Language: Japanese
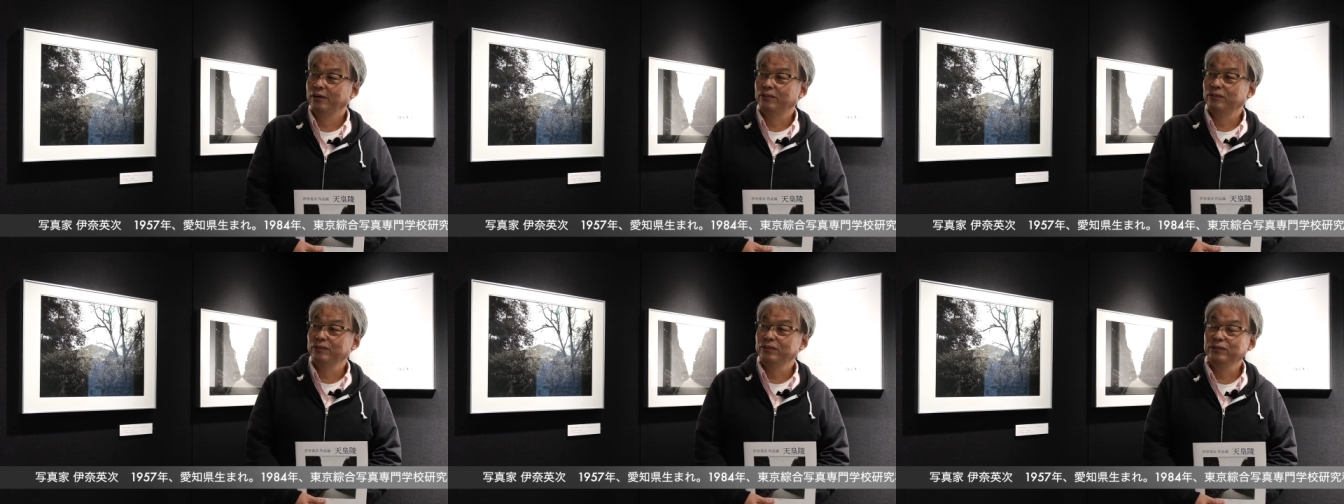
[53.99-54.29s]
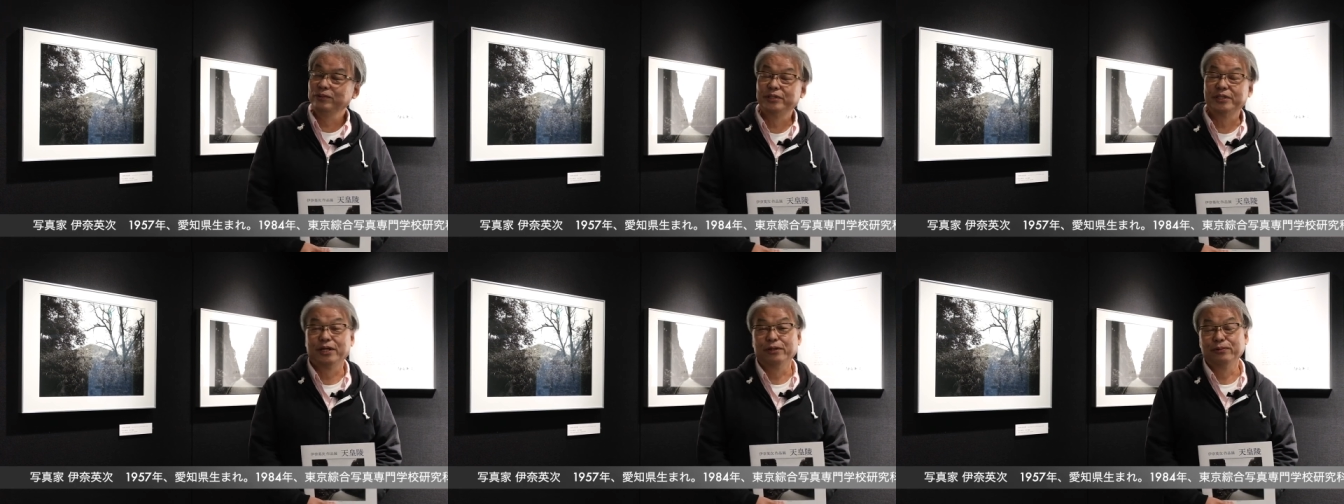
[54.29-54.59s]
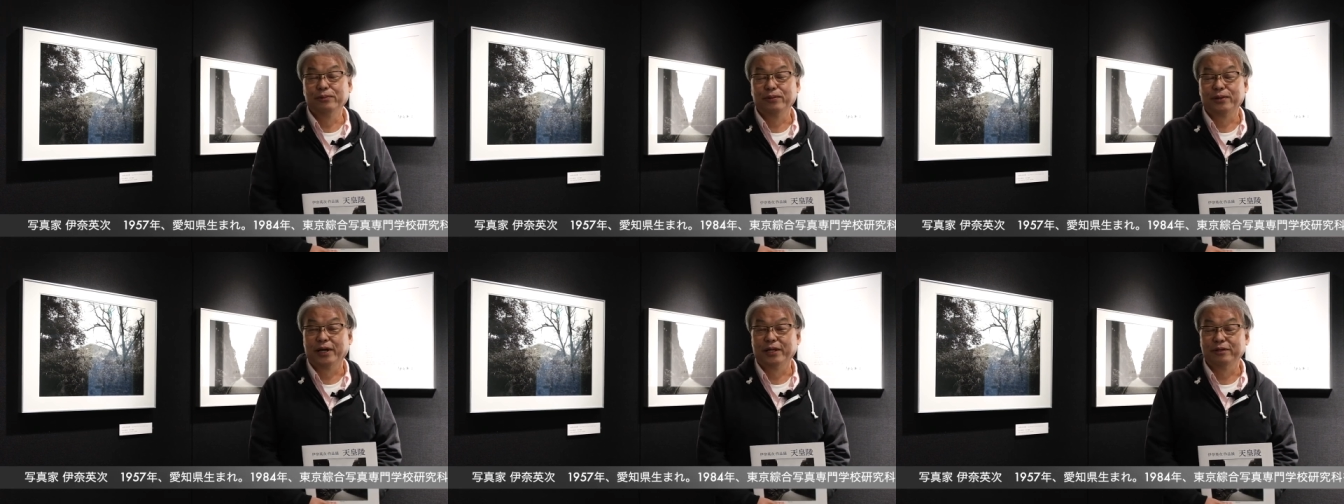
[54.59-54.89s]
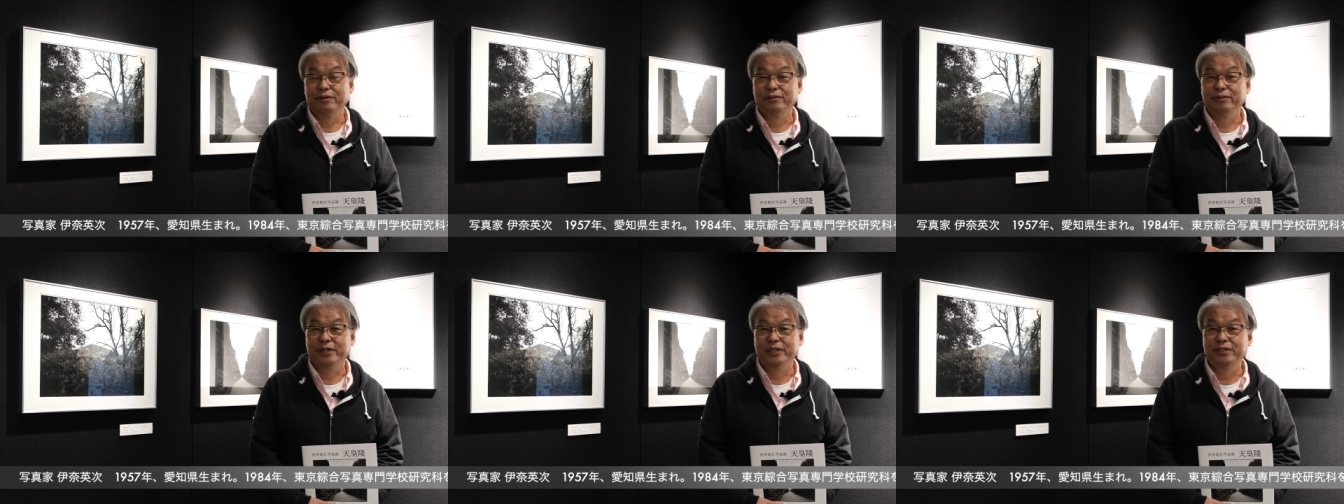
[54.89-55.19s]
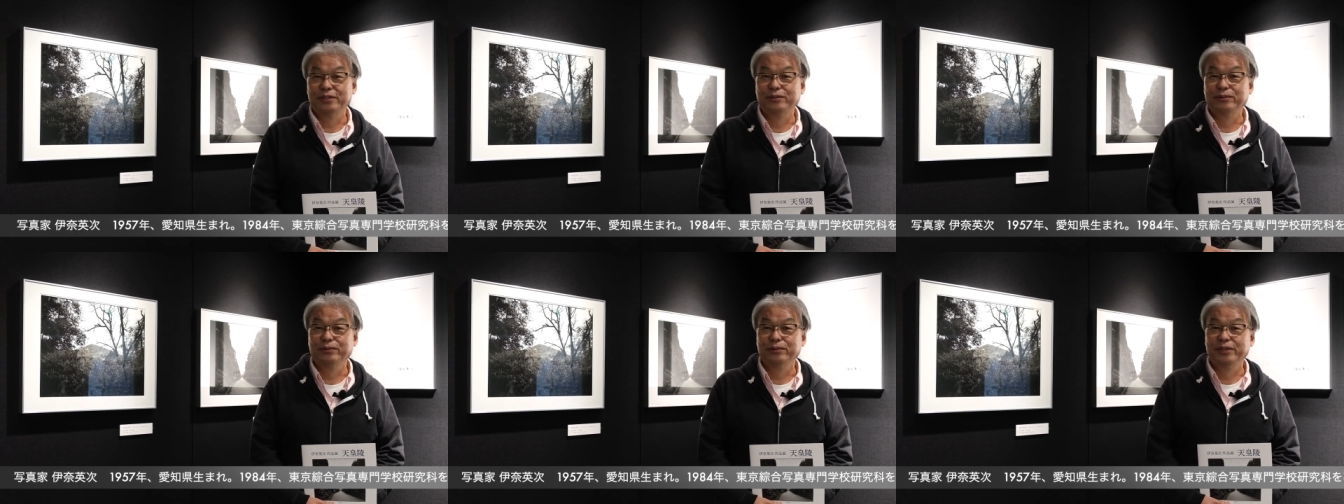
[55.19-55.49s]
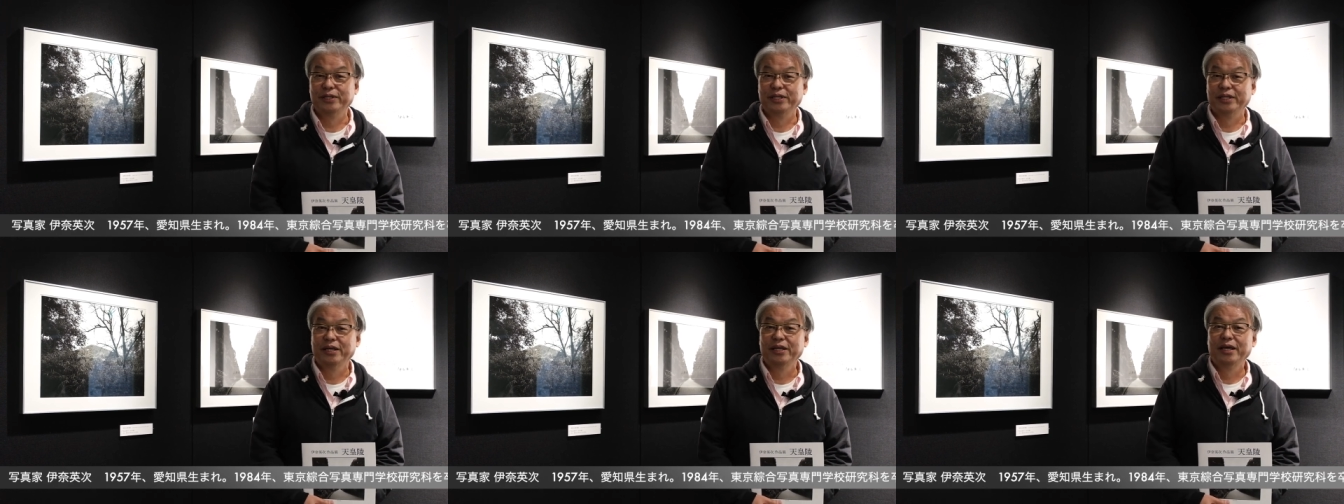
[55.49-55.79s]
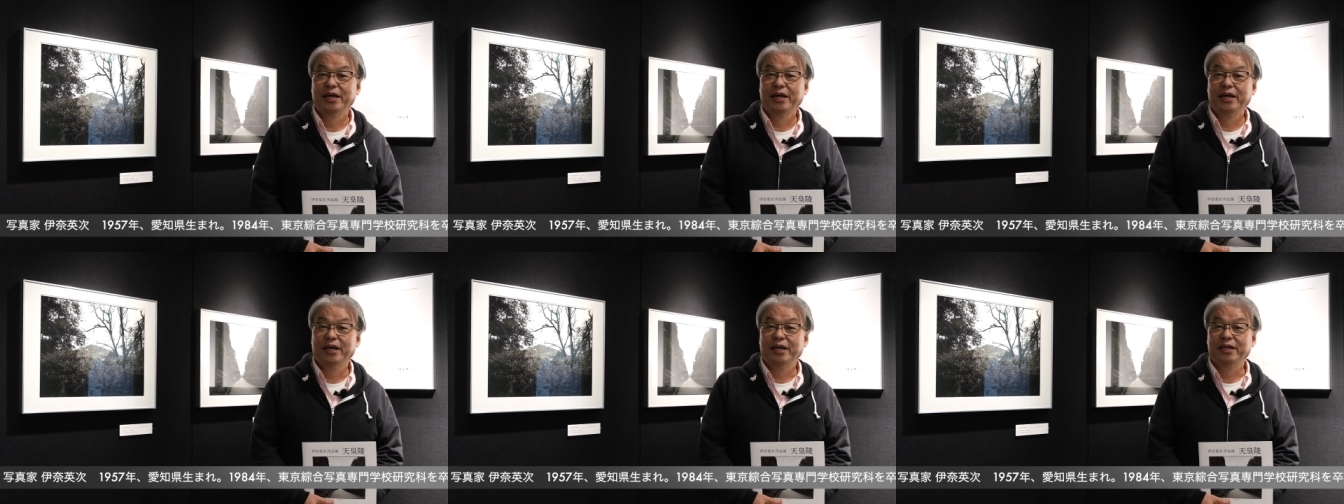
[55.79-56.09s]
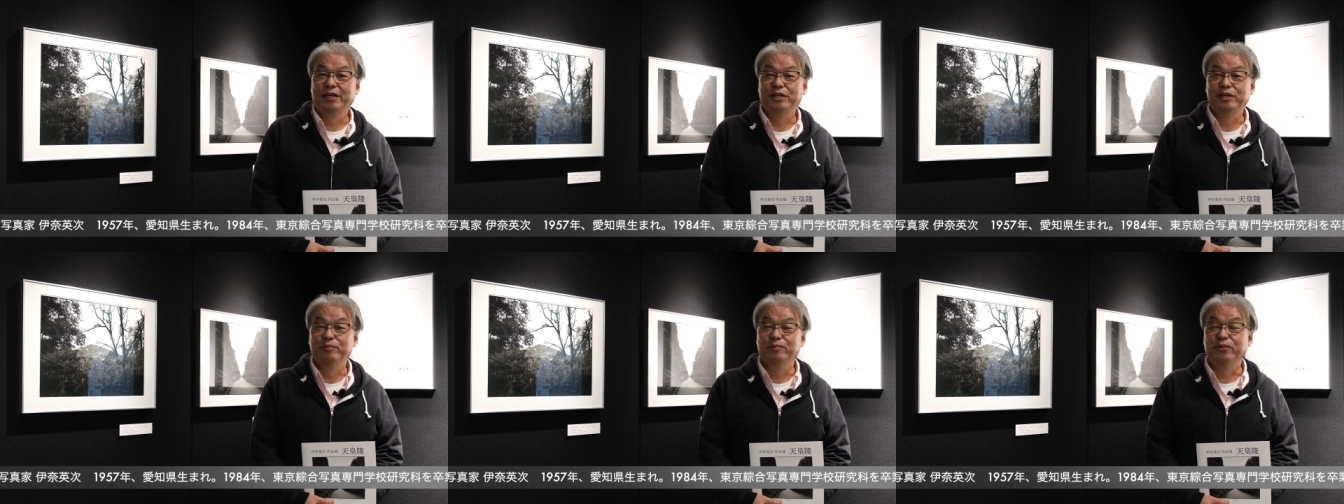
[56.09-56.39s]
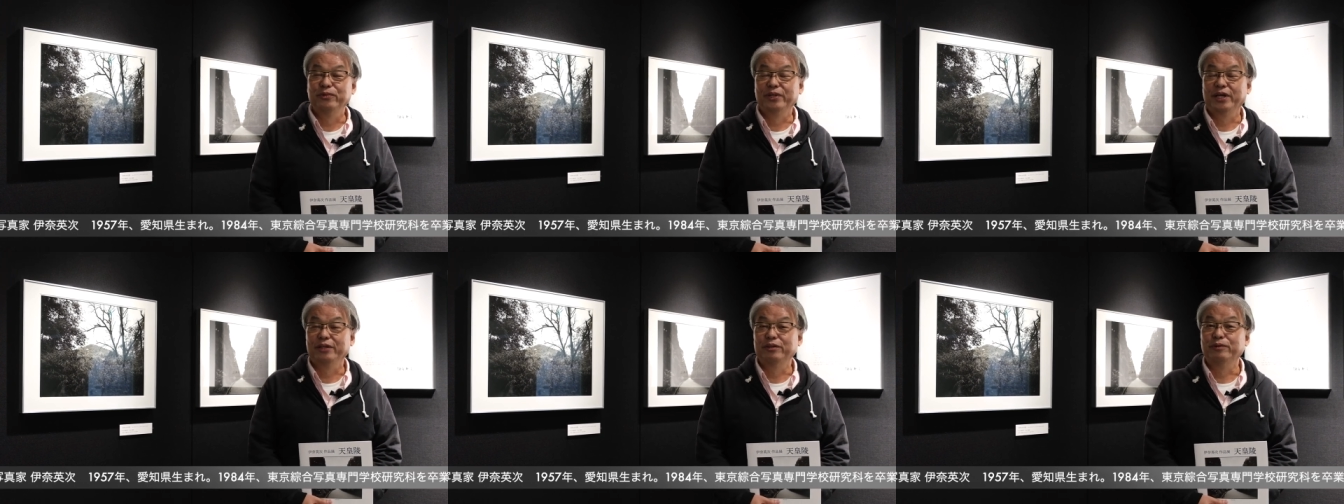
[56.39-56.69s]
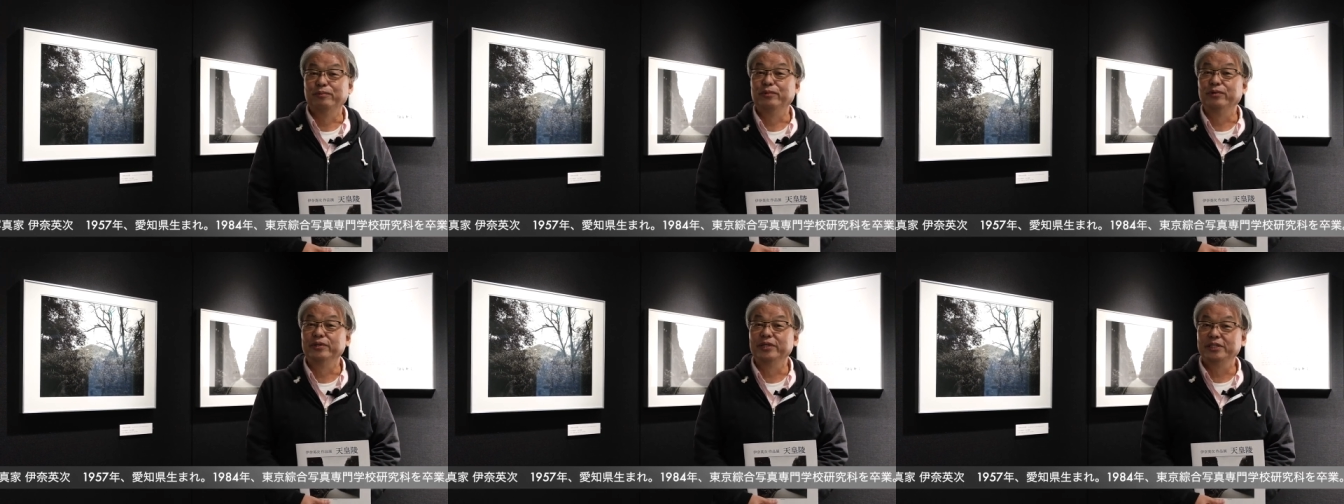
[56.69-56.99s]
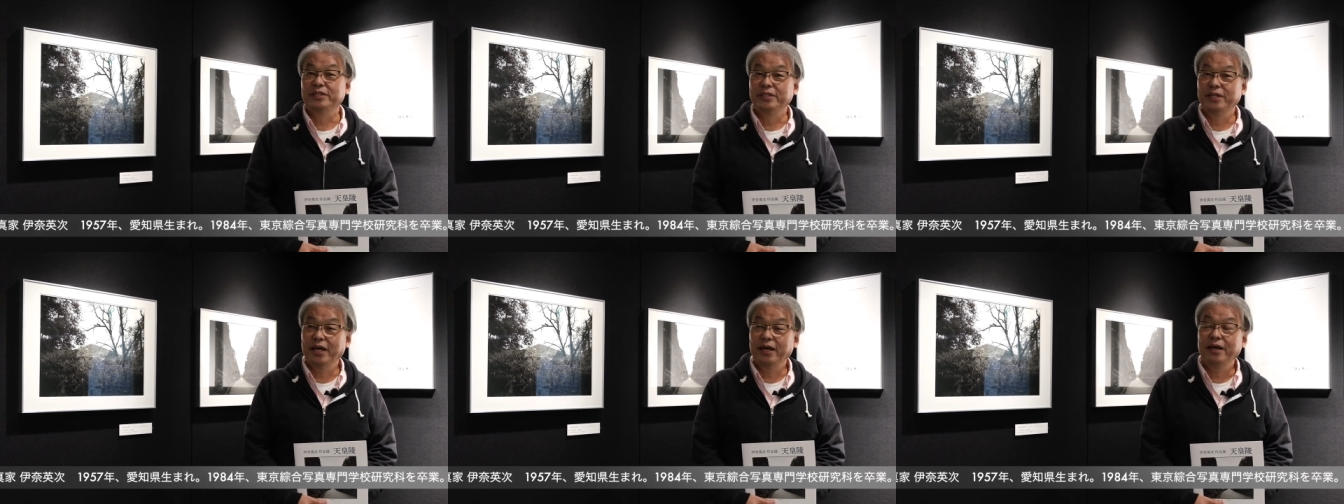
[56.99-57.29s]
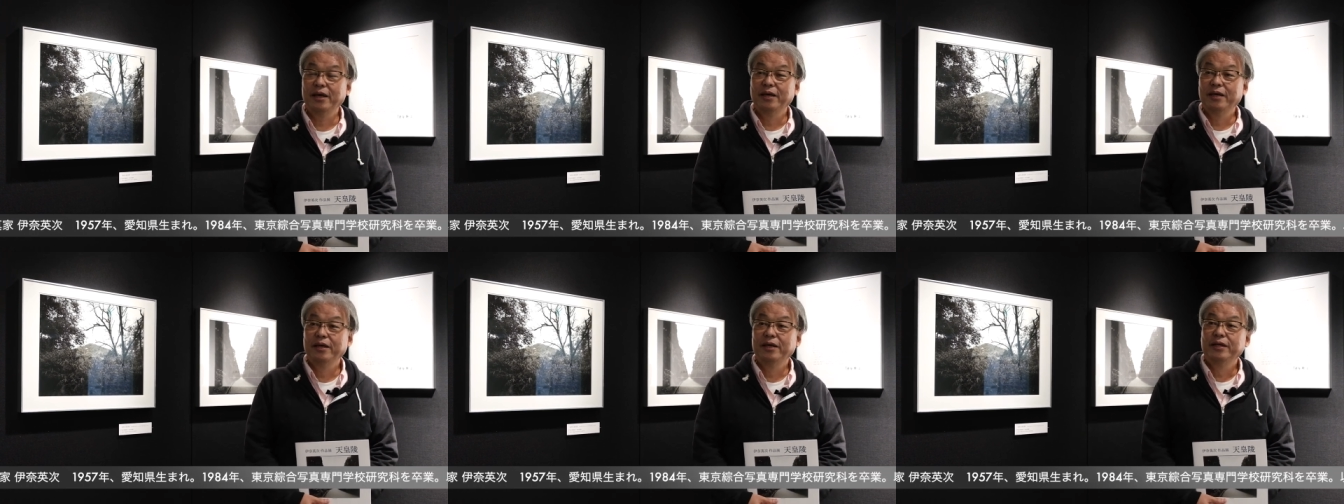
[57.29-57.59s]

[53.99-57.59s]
ご存知かどうかっていうのは非常に疑問だと思うんですね。